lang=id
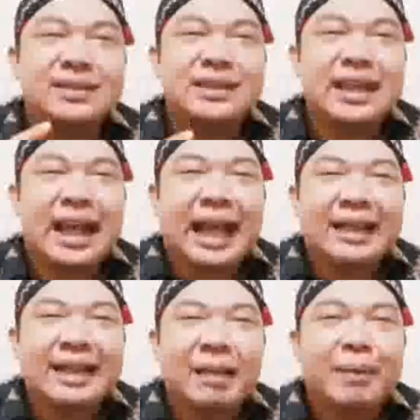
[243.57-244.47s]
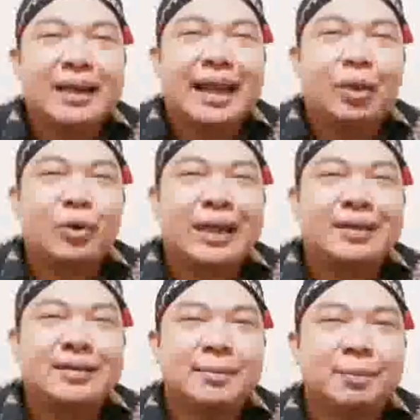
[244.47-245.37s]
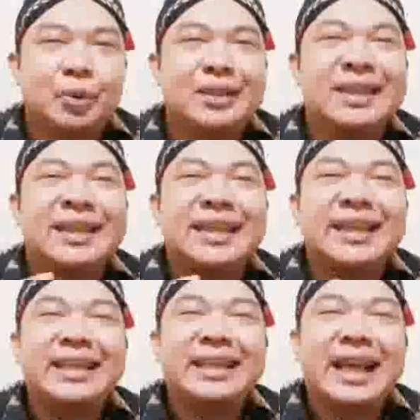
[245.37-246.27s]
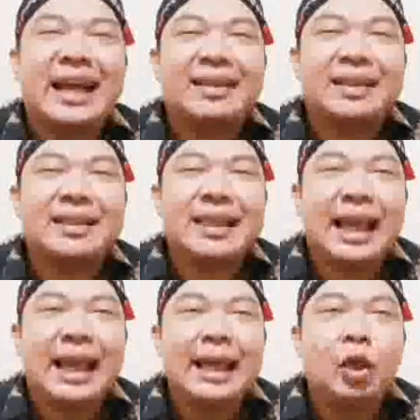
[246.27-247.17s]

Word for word: Jika Anda mengenal orang tersebut, ini artinya